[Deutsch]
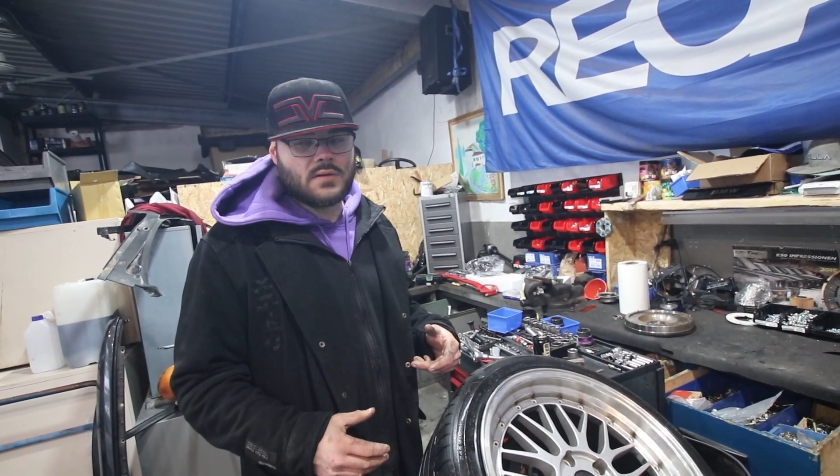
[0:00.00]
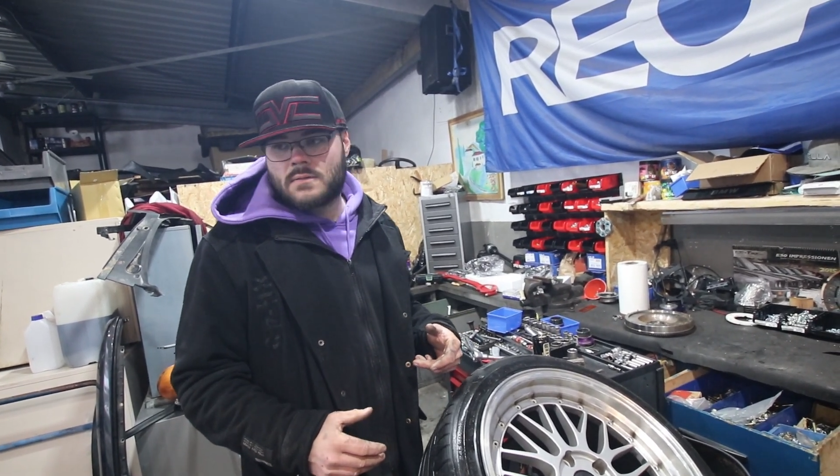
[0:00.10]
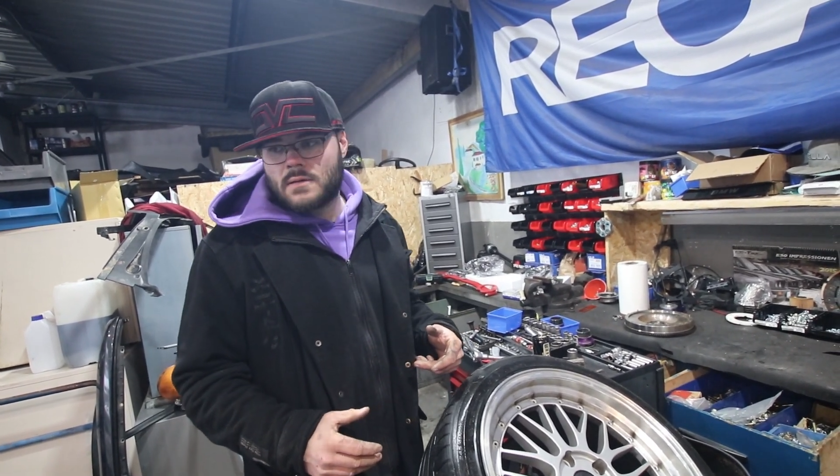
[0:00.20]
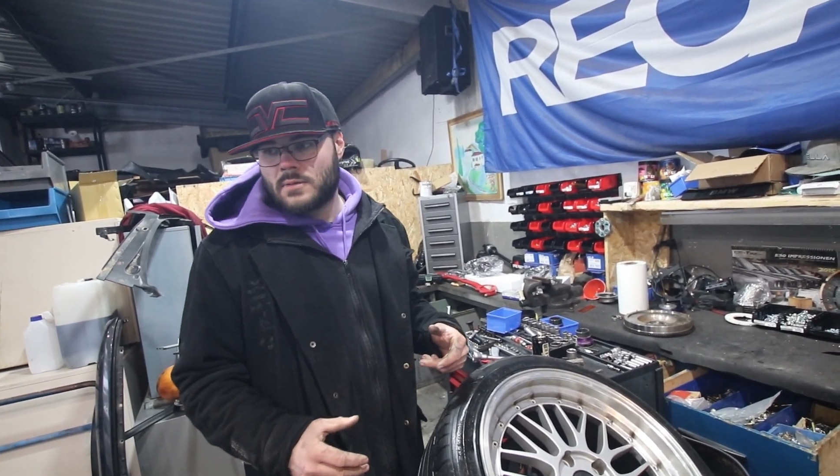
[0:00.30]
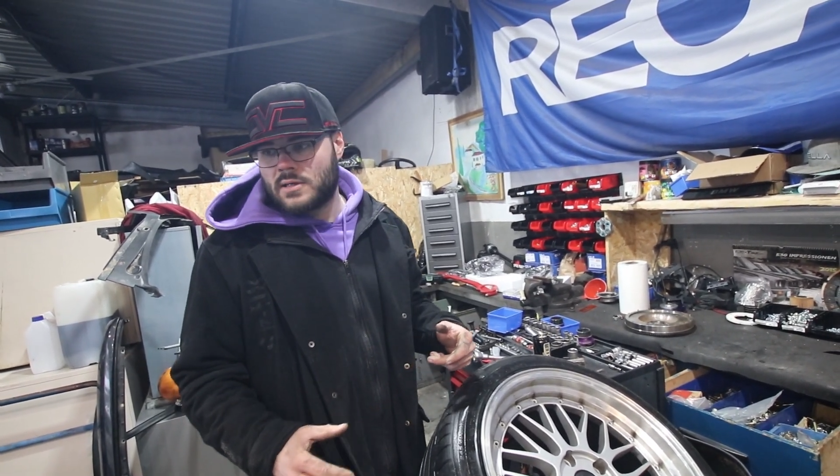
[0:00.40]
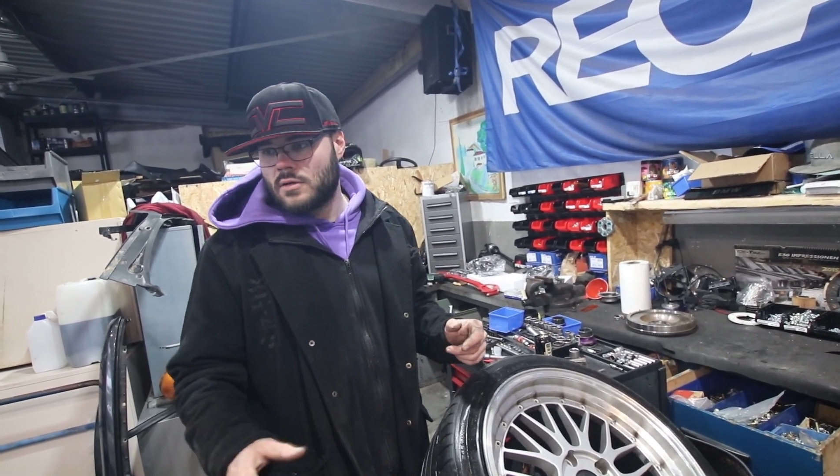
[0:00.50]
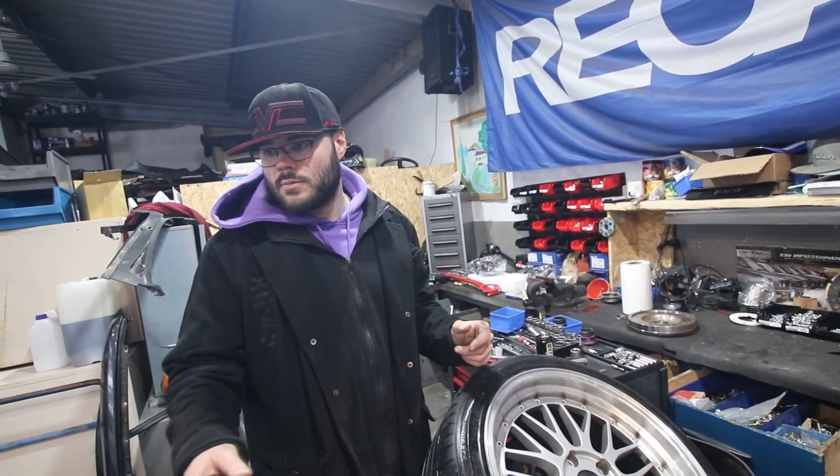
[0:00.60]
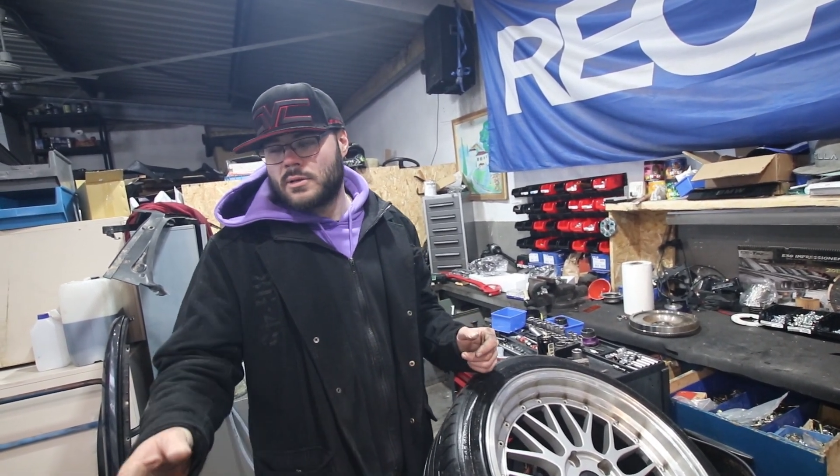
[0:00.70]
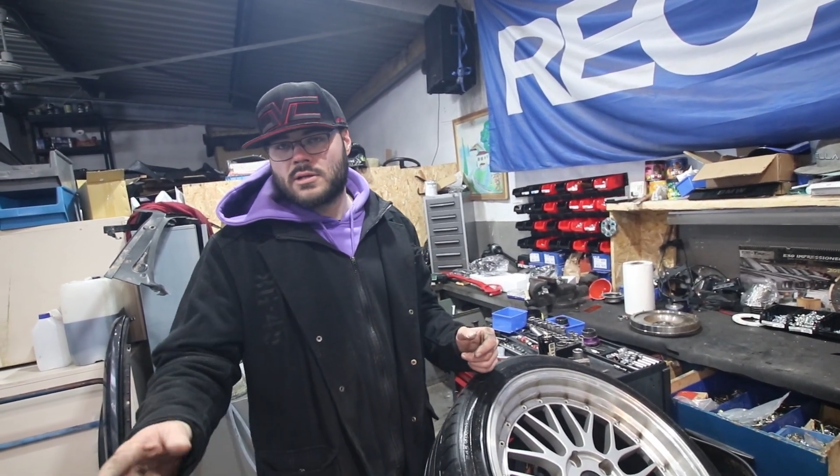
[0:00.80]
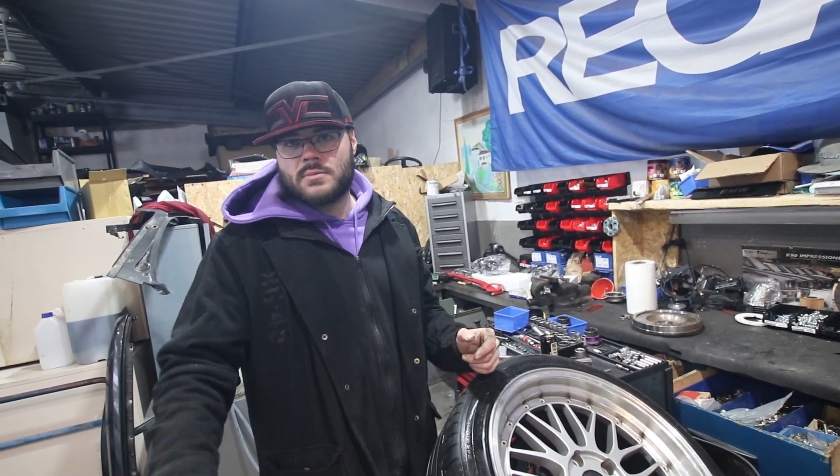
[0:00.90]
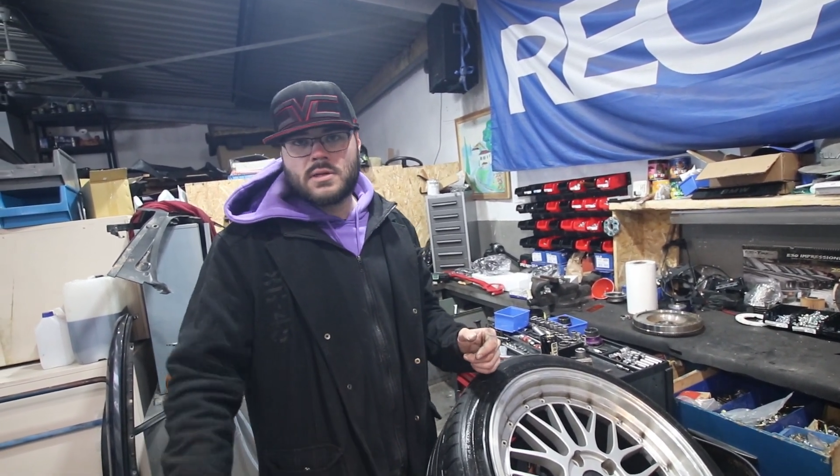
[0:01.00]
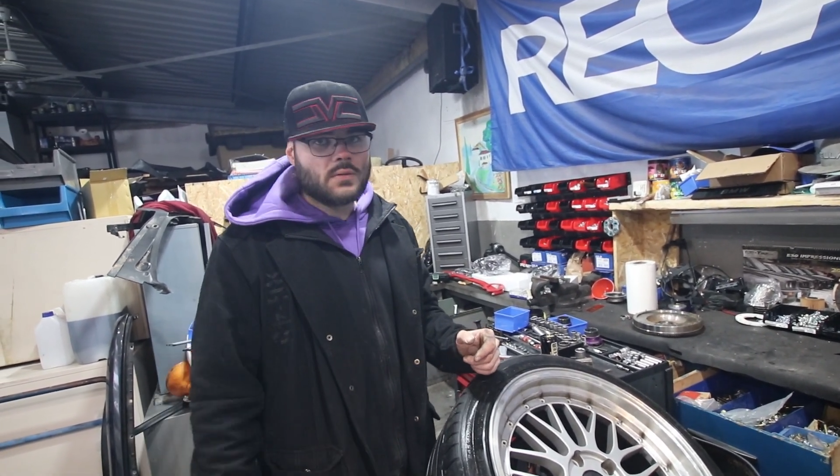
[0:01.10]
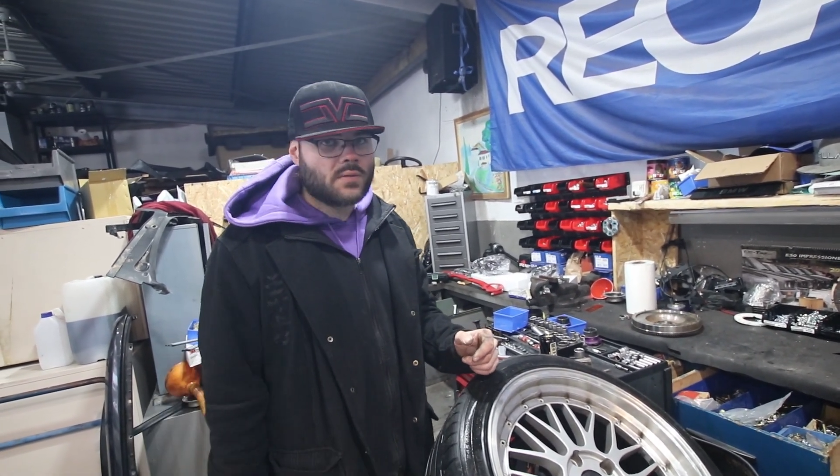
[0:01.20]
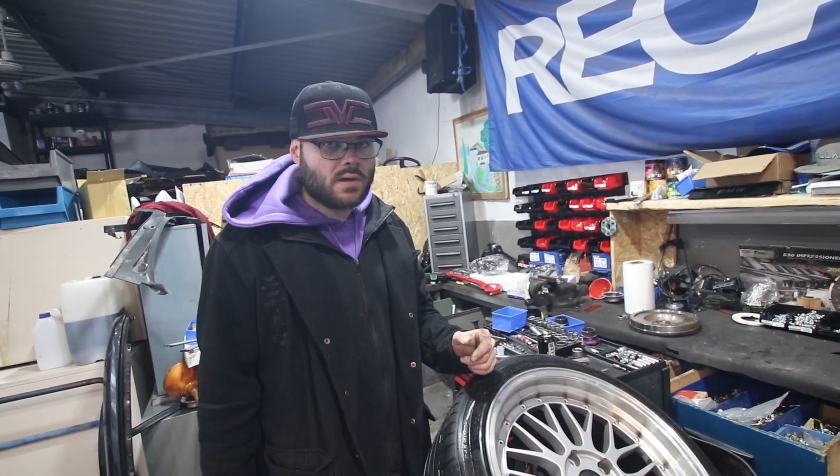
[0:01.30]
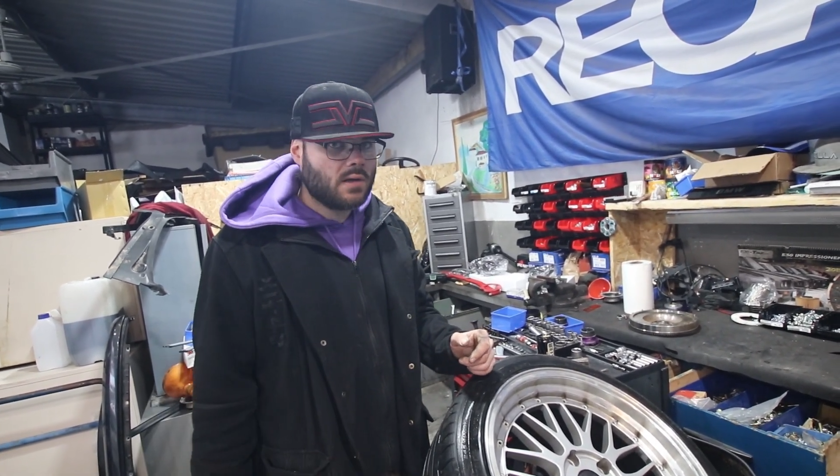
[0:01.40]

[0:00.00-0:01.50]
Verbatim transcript: Deswegen mache ich auch bei den Mythos